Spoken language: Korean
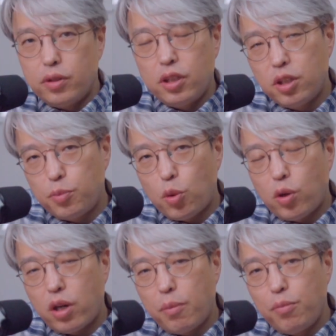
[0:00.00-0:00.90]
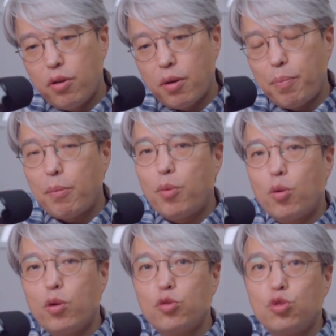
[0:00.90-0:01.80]
리드 보컬 한 명에 백
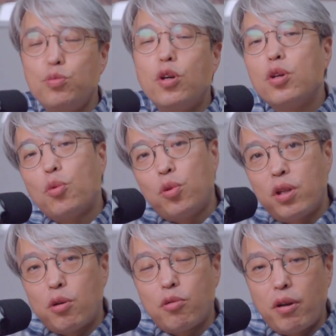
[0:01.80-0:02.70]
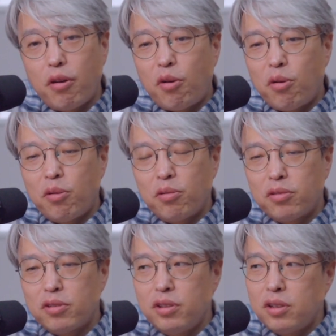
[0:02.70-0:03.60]
보컬 두 명이 온다고 해요.
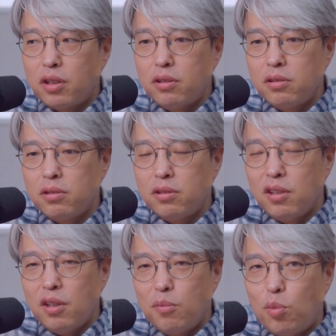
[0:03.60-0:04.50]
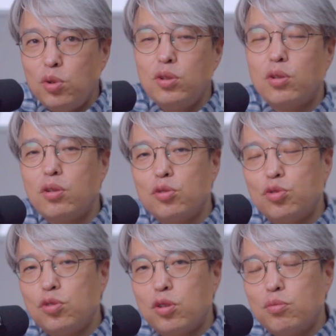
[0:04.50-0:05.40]
그러니까는 모니터를
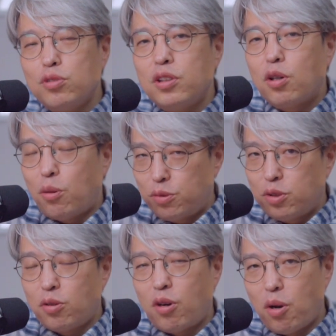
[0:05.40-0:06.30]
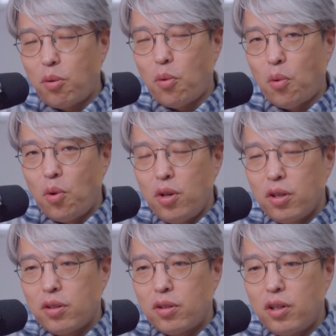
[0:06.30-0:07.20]
주는 거는 문제가 없을 것 같고
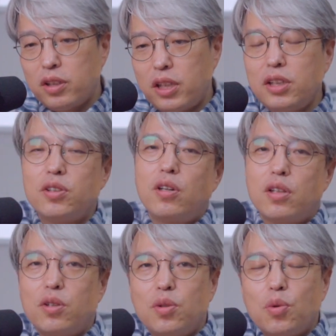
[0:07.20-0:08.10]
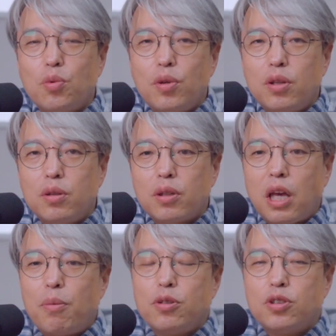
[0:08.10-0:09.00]
그러나 세션 같은 경우에는
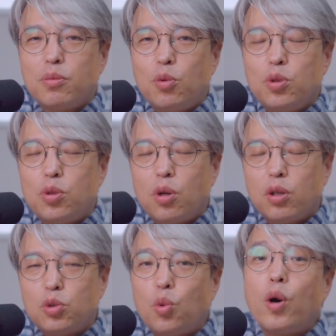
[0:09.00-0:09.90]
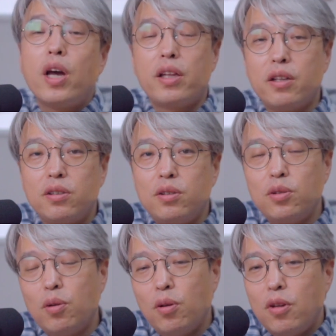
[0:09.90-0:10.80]
개별적인 모니터가 좋아야
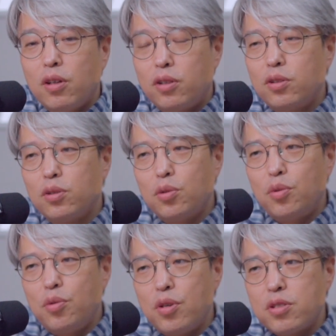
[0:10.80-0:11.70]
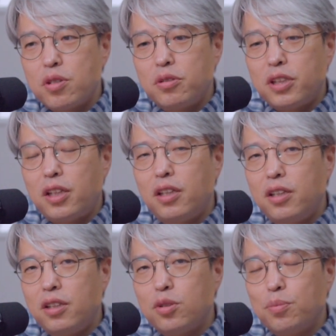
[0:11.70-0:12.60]
되거든요. 그러기 위해선
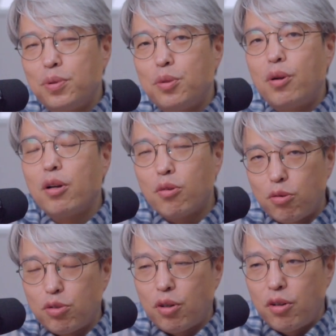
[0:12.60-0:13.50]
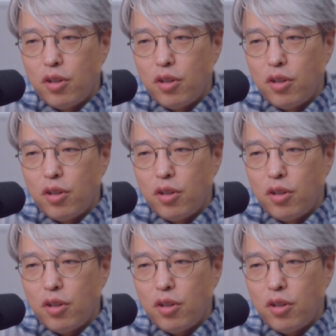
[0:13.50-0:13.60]
세팅이 좀 필요할 거고요.